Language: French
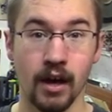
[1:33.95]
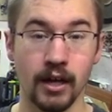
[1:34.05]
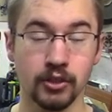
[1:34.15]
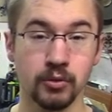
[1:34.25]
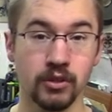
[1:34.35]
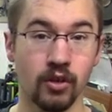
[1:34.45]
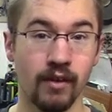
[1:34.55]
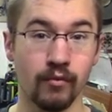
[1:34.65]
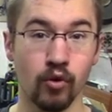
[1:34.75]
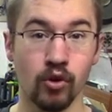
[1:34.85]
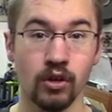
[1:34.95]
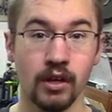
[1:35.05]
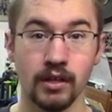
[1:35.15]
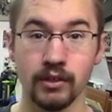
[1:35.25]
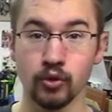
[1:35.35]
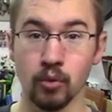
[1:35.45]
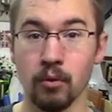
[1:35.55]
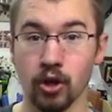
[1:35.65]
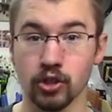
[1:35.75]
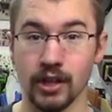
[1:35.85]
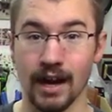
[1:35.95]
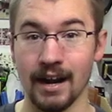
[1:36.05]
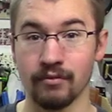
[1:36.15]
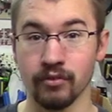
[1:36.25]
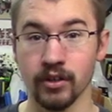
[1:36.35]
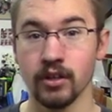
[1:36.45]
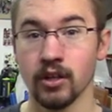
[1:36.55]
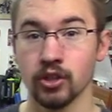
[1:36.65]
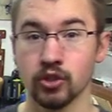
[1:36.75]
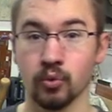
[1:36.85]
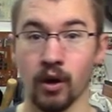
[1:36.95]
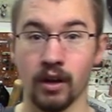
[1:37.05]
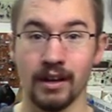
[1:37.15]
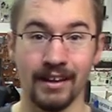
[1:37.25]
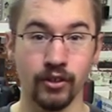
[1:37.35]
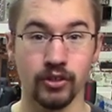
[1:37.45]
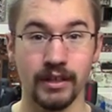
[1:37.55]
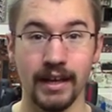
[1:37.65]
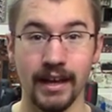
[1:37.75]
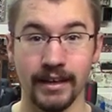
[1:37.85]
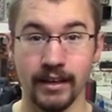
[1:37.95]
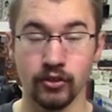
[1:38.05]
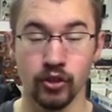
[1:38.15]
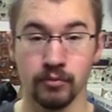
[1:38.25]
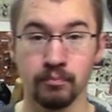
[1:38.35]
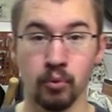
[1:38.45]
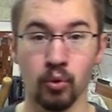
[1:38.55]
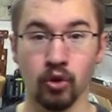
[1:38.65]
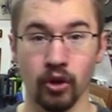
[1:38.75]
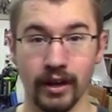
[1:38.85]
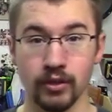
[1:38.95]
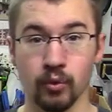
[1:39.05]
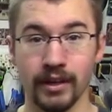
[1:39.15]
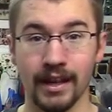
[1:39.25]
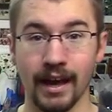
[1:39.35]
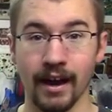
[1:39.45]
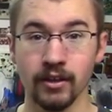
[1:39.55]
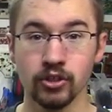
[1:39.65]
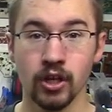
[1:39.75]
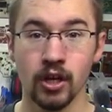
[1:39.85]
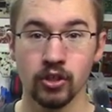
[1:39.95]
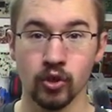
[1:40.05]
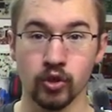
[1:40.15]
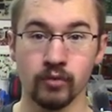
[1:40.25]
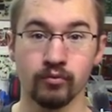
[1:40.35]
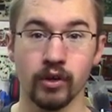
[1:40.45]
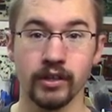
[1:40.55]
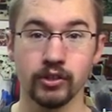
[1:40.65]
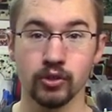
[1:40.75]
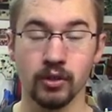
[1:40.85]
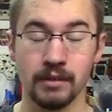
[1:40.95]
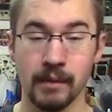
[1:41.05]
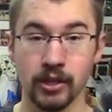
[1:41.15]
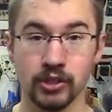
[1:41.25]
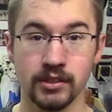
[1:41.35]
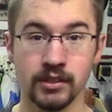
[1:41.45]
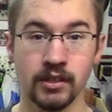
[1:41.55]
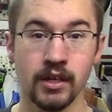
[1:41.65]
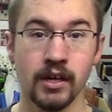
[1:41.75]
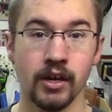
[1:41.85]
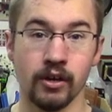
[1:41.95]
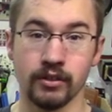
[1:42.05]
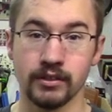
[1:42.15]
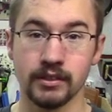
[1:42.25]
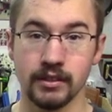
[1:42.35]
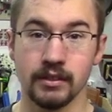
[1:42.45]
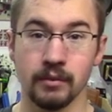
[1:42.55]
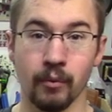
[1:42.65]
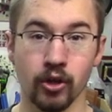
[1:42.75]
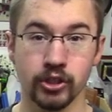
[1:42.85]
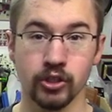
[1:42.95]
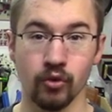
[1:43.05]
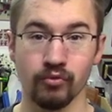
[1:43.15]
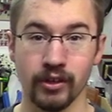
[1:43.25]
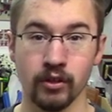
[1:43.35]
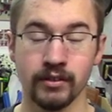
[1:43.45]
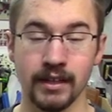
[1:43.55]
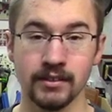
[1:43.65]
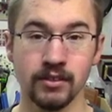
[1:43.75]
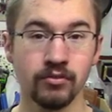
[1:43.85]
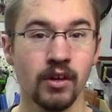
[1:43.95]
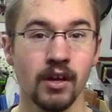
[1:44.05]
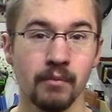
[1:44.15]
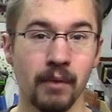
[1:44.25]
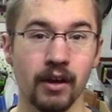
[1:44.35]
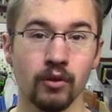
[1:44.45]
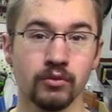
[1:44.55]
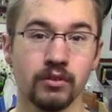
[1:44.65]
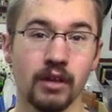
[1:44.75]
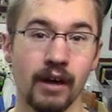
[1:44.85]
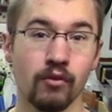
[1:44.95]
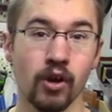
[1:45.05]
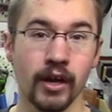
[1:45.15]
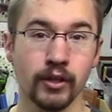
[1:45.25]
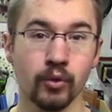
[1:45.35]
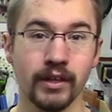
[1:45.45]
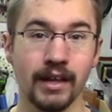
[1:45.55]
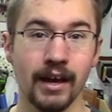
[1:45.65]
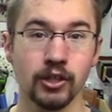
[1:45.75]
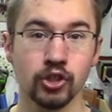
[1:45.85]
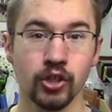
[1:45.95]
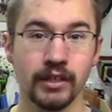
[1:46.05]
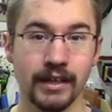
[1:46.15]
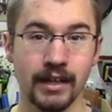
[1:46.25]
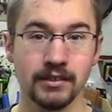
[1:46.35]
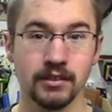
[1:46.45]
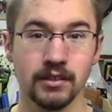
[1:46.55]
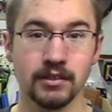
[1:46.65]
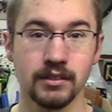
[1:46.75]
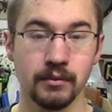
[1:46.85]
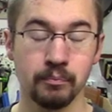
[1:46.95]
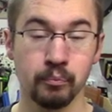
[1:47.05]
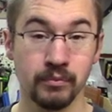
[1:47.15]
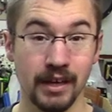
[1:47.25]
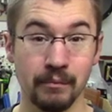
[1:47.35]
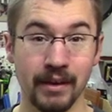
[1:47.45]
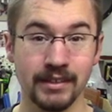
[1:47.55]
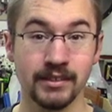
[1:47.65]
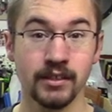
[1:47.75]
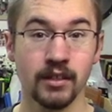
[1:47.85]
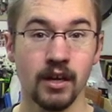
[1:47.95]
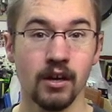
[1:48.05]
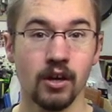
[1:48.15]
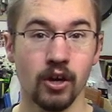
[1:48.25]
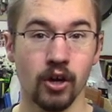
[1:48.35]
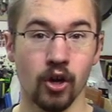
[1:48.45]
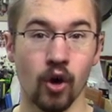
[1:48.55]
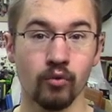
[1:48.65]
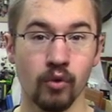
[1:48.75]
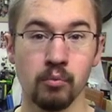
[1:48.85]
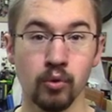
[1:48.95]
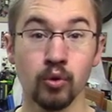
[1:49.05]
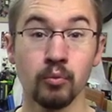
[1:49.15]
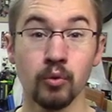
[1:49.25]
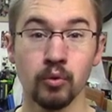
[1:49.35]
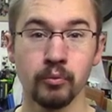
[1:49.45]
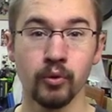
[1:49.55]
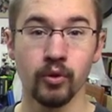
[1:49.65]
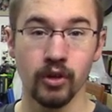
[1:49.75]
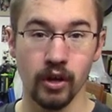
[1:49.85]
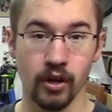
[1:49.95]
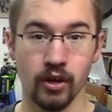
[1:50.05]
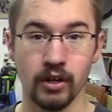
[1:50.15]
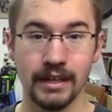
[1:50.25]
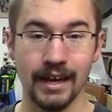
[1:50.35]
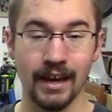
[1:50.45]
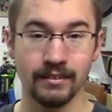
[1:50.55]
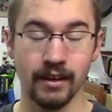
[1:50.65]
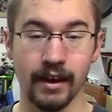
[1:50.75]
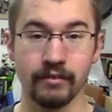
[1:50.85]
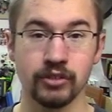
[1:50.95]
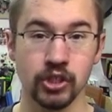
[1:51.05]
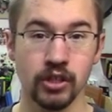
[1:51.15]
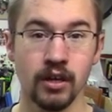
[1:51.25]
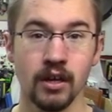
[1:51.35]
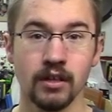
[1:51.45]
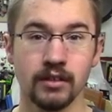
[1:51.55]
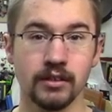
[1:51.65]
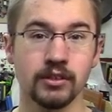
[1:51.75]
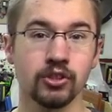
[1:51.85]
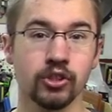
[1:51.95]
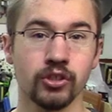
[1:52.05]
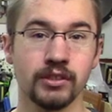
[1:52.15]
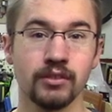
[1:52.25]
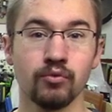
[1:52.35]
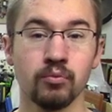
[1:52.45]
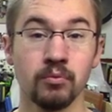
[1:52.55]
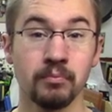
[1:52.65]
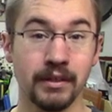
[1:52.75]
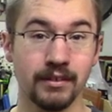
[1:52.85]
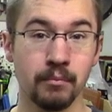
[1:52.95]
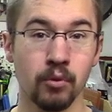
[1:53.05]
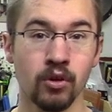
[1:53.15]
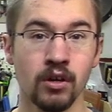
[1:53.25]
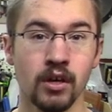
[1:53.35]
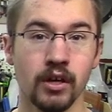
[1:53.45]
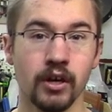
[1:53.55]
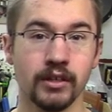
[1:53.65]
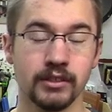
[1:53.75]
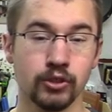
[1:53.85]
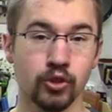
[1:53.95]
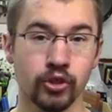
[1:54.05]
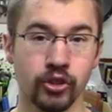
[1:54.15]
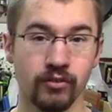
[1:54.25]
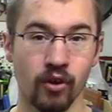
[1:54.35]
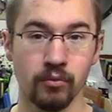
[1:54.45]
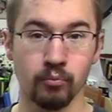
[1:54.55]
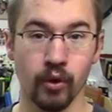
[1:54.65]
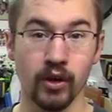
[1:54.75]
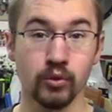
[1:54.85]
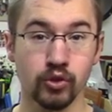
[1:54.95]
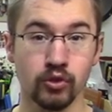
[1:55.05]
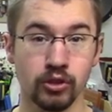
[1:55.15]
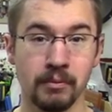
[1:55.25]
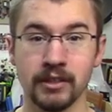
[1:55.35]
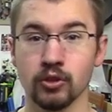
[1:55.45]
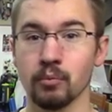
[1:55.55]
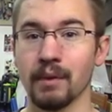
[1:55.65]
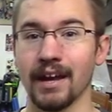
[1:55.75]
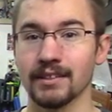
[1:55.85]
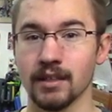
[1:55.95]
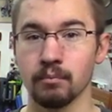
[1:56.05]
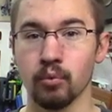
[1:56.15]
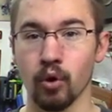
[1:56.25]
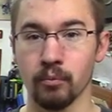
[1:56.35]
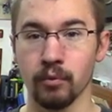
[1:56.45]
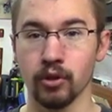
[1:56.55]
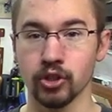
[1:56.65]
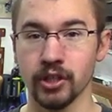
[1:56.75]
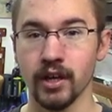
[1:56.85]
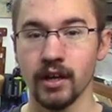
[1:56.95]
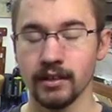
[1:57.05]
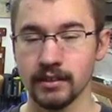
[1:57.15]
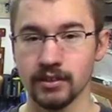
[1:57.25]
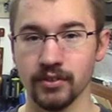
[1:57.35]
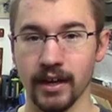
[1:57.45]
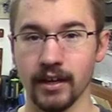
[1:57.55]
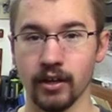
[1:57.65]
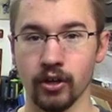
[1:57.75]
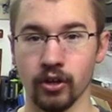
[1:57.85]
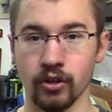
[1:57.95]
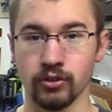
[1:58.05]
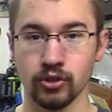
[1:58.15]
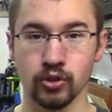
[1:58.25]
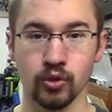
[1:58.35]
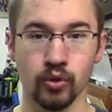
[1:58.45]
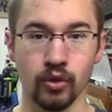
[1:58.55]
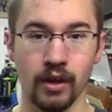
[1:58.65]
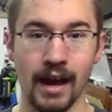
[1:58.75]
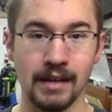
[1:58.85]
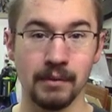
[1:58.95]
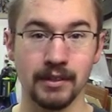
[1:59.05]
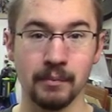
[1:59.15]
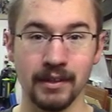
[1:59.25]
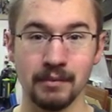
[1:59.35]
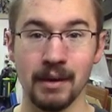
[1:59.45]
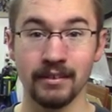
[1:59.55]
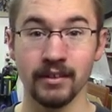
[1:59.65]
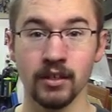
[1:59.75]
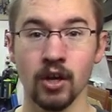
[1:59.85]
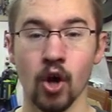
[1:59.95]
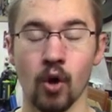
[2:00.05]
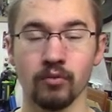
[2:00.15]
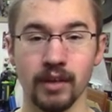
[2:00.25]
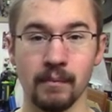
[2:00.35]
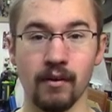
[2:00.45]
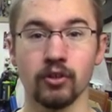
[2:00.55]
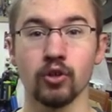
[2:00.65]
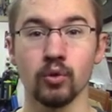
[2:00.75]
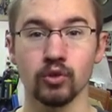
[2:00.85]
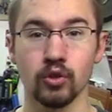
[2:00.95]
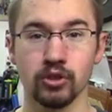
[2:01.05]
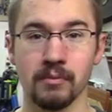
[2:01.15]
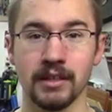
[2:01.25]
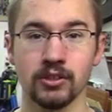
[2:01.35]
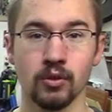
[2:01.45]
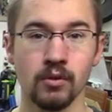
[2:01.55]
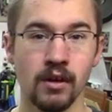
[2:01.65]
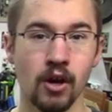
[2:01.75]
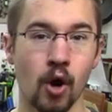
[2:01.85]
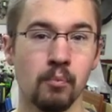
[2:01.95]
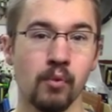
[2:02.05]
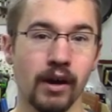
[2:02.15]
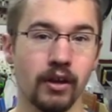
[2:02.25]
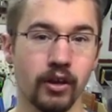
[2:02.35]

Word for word: Ensuite, on va avoir les deux broches à la fin, soit l'anode et la cathode pour le rétroéclairage. Donc comme vous voyez sur l'image ici, euh, c'est des broches qui sont facultatives. Par contre, avoir un rétroéclairage sur un écran LCD, c'est très pratique. Euh, on voit beaucoup, beaucoup mieux euh, les caractères affichés. Tandis que si vous ne le mettez pas, c'est sûr qu'il va y avoir une moins grosse consommation. Par exemple, pour un projet qui serait euh, sur, alimenté par des batteries. On ne voudrait pas avoir une grosse consommation. On pourrait le